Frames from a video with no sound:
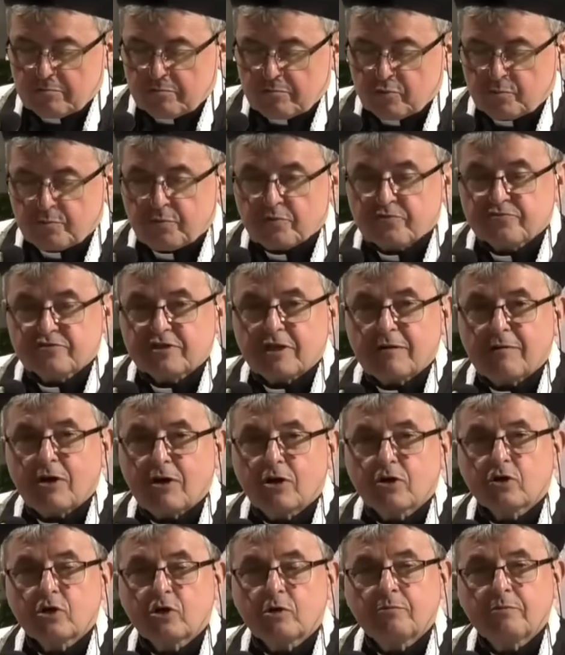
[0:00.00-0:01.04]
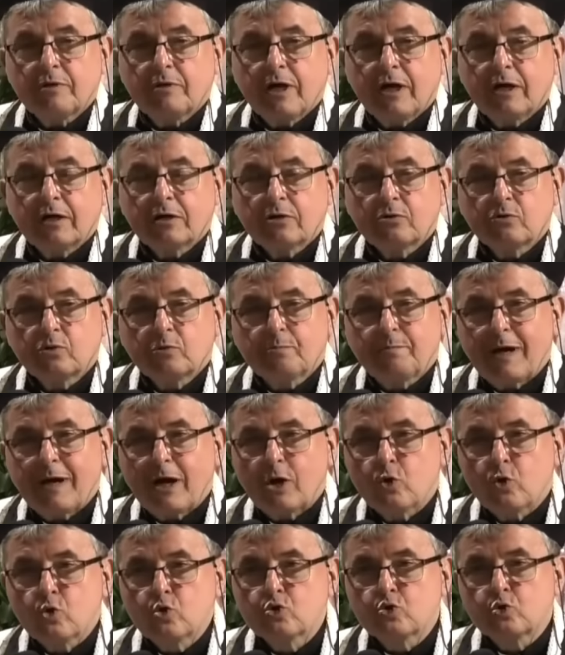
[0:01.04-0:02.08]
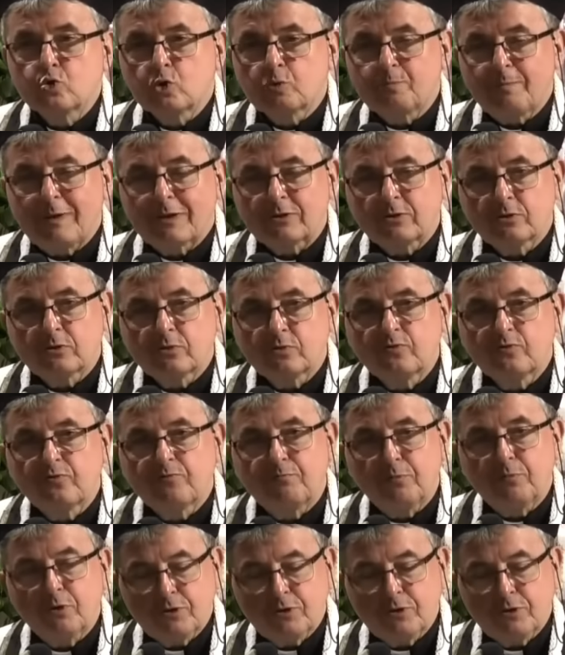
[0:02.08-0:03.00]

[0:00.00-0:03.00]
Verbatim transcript: bo powstała ogromna grupa uzurpatorów w